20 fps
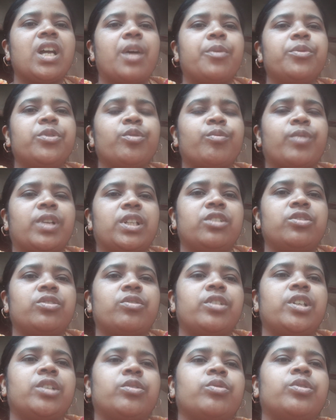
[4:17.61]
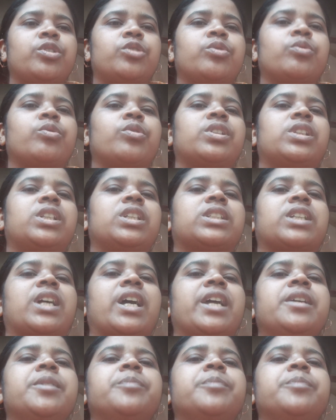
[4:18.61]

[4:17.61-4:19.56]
আমি তোমাদের জন্য একটু কিছু করতে চাই